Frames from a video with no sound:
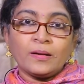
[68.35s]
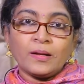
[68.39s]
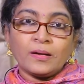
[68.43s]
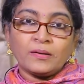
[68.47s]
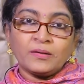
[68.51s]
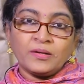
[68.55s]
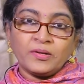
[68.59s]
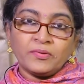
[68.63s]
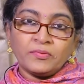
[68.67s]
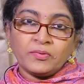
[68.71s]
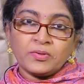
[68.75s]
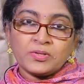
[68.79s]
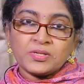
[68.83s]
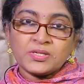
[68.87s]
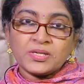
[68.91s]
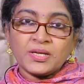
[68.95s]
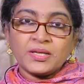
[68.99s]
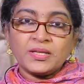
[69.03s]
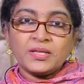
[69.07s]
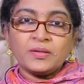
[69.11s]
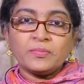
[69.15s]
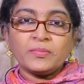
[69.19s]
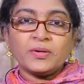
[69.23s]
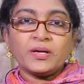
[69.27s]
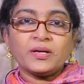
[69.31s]
నాకు డివోర్స్
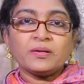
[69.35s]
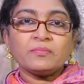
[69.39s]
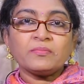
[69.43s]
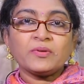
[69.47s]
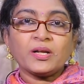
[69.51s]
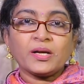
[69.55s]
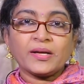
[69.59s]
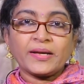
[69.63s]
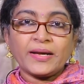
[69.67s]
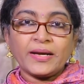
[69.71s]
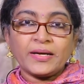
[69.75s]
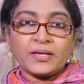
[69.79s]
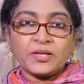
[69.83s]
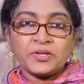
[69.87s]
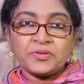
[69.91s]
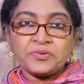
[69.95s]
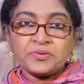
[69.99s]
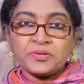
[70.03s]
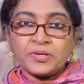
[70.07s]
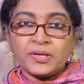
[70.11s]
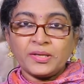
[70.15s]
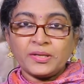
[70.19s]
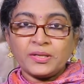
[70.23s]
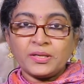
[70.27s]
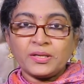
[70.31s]
అయింది మేడం నాకు
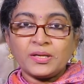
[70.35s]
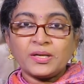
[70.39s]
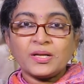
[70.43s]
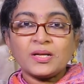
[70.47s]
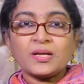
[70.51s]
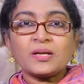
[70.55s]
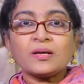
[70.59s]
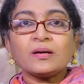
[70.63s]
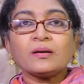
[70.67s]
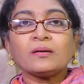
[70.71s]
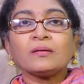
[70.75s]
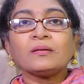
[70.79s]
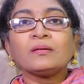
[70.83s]
యాటిట్యూడ్ లేదన్నా